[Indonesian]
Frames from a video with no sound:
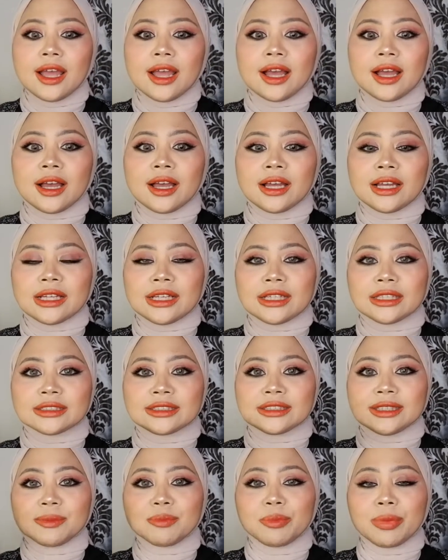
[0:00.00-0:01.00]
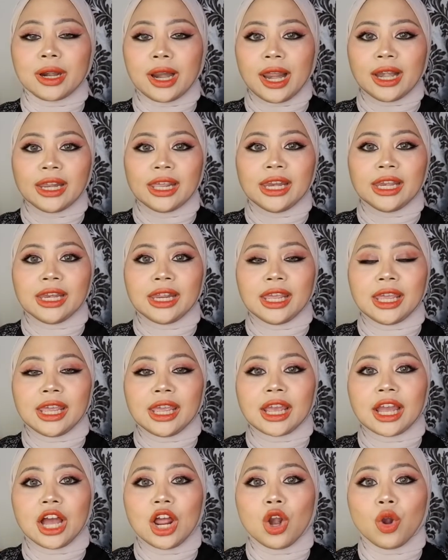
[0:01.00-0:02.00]
uh, si brand
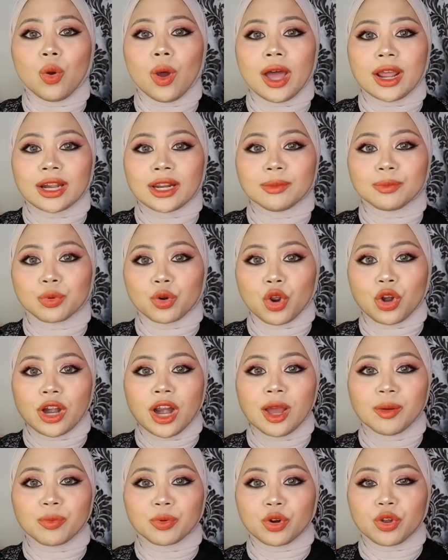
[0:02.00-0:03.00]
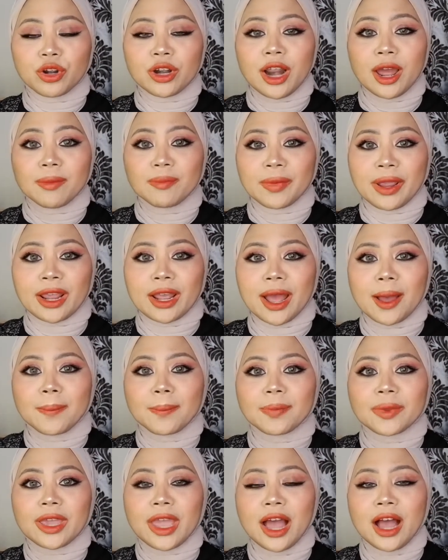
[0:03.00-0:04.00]
ini ngeluarin produk-produk
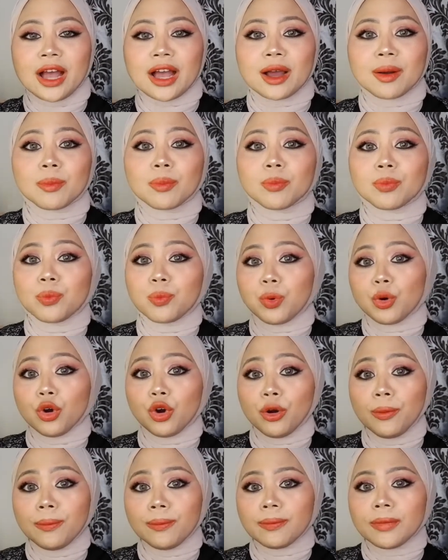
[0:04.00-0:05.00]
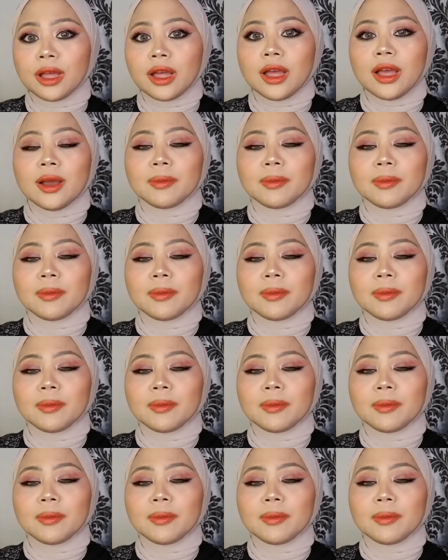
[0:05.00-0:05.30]
makeup yang ngeboom